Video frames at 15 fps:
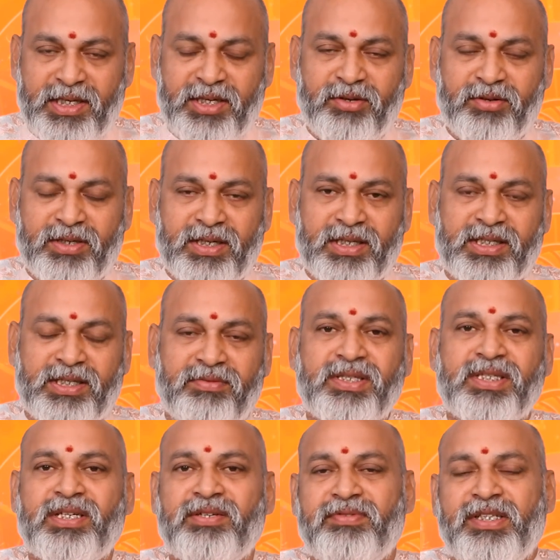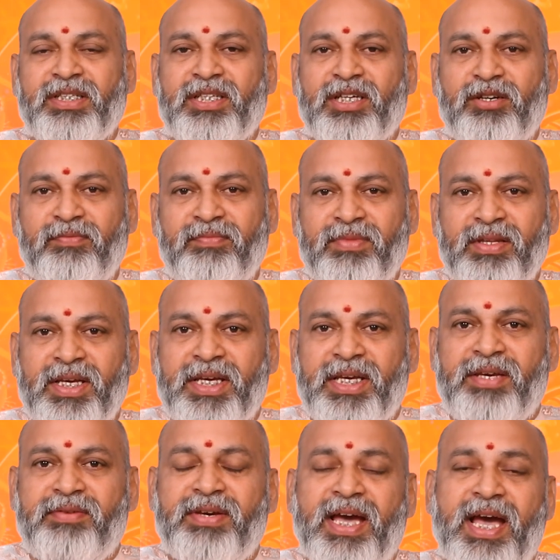ఈ యొక్క సంవత్సర ఫలితాలు
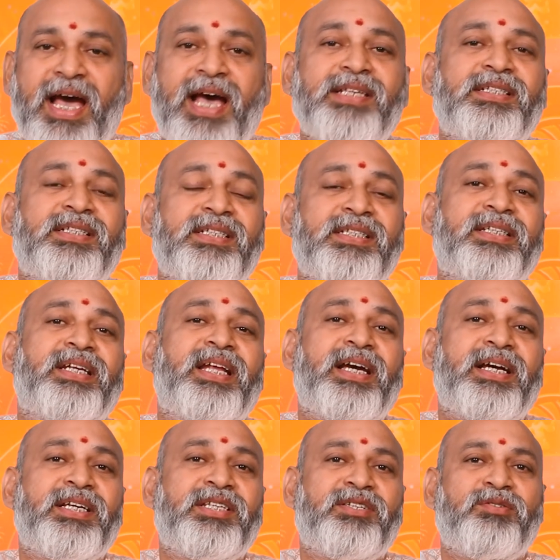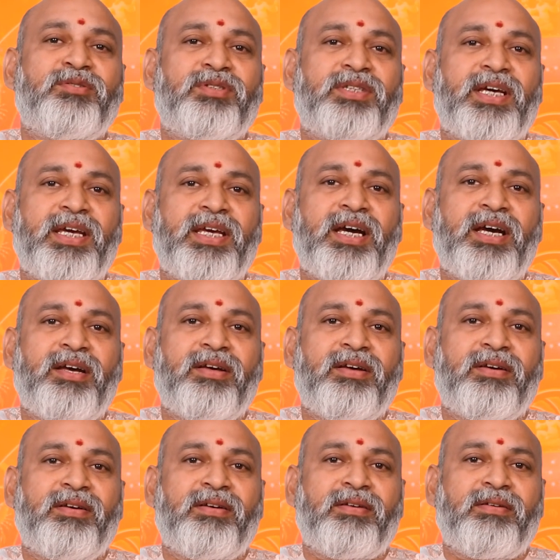ఇవి యాజ్ ఇట్ ఈజ్ ఇలాగే జరుగుతాయా
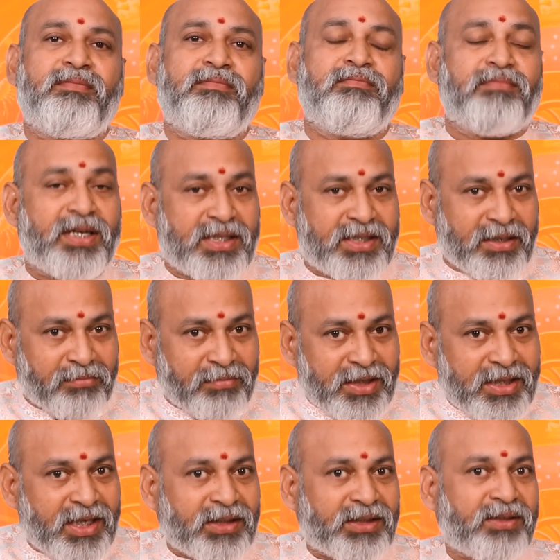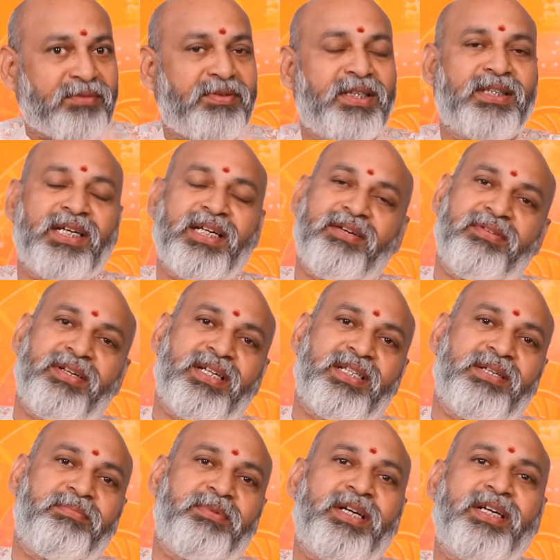మన జన్మజాతక ఫలితాలు ఏమైనా
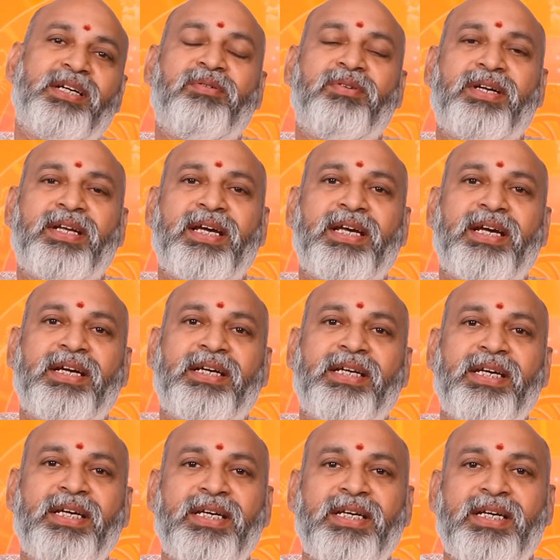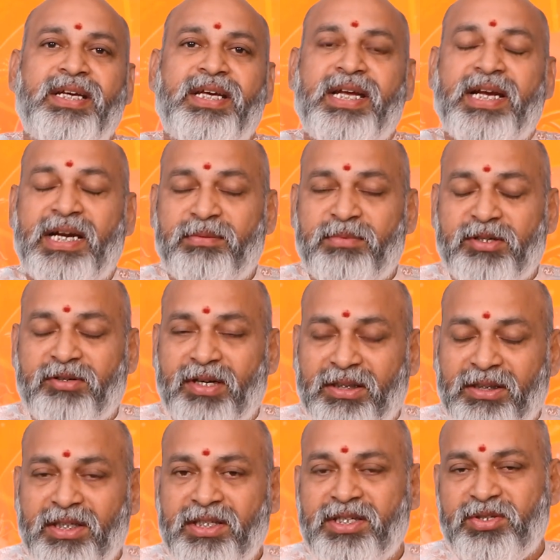సపరేట్గా ఉంటాయా అంటే ఇక్కడ మనం
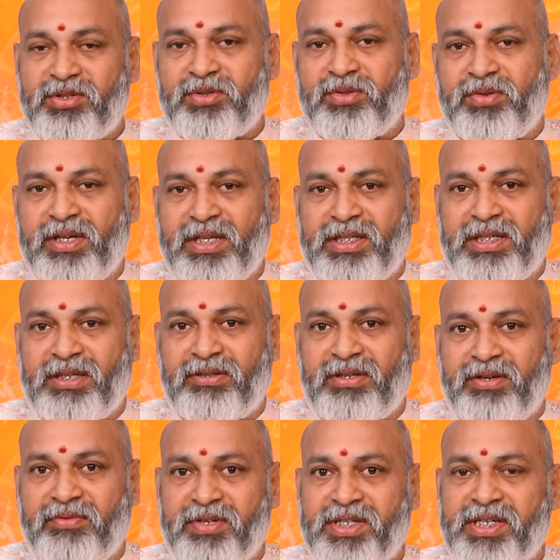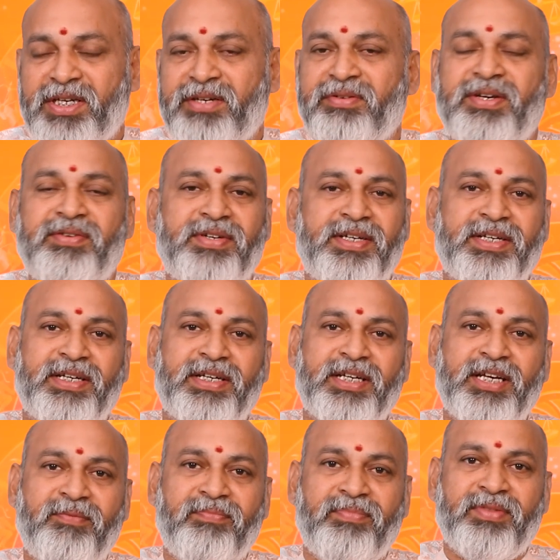అర్థం చేసుకోవాల్సినటువంటి విషయం ఏమిటి
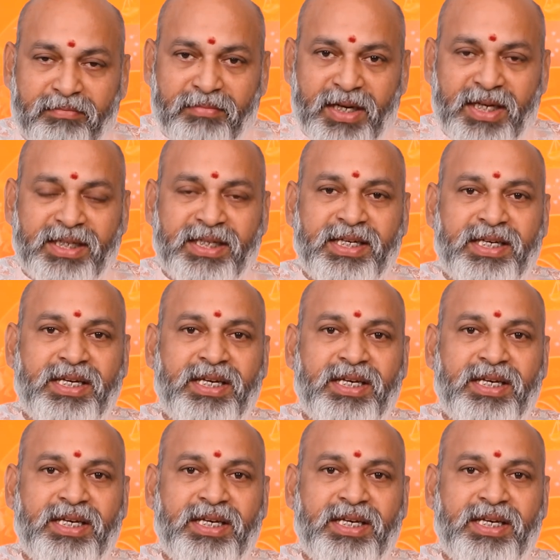అంటే మనకి